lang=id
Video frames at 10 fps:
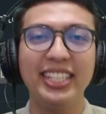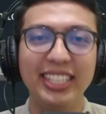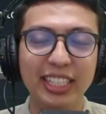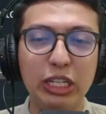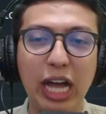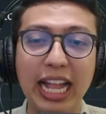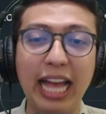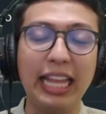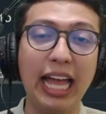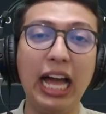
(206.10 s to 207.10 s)
itu
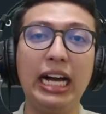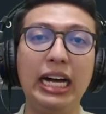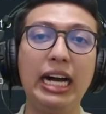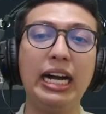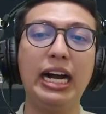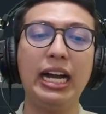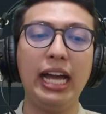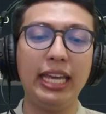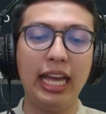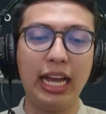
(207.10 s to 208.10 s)
adalah uh,
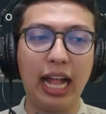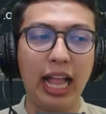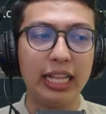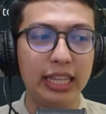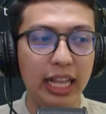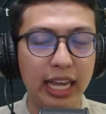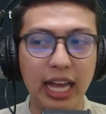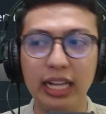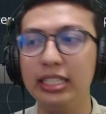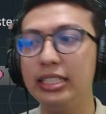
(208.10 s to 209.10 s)
kayak karakter
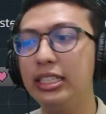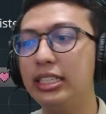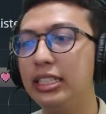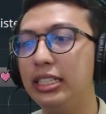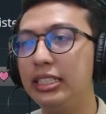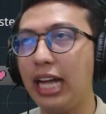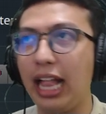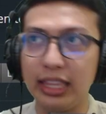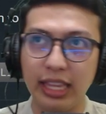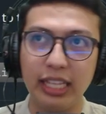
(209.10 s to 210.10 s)
yang uh,
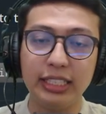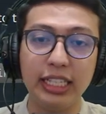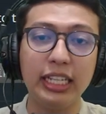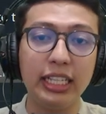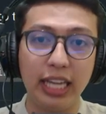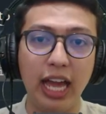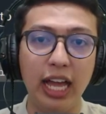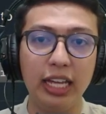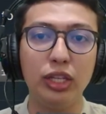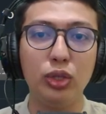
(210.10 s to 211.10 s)

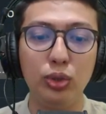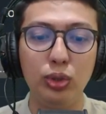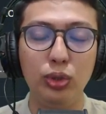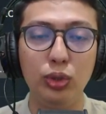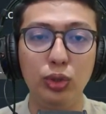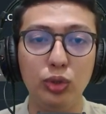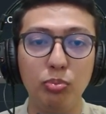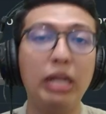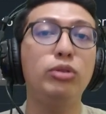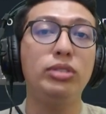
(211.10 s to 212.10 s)
karakteristiknya itu
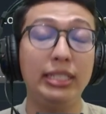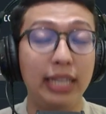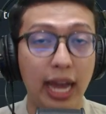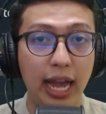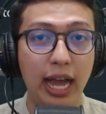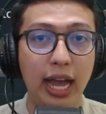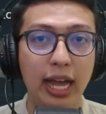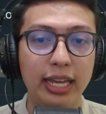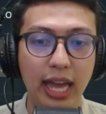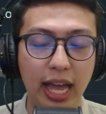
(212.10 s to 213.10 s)
manusia
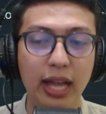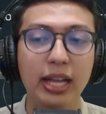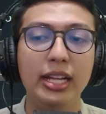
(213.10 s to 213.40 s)
ya,